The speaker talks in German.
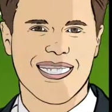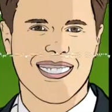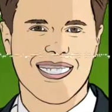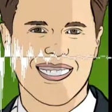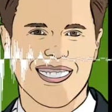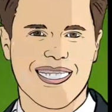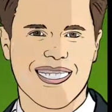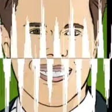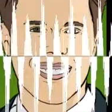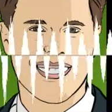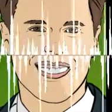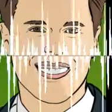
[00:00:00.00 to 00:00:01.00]
trägt
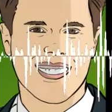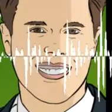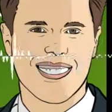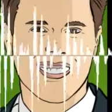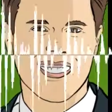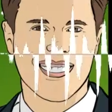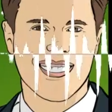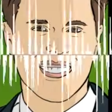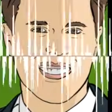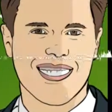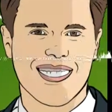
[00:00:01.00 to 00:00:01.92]
eben dann auch dazu bei,